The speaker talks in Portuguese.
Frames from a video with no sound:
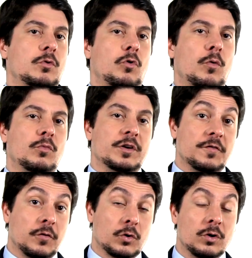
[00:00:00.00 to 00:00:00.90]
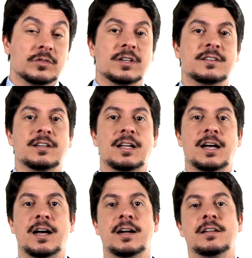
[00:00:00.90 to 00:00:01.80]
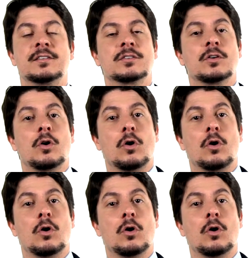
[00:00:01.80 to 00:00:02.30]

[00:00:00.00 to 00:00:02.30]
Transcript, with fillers: como linfonodos axilares,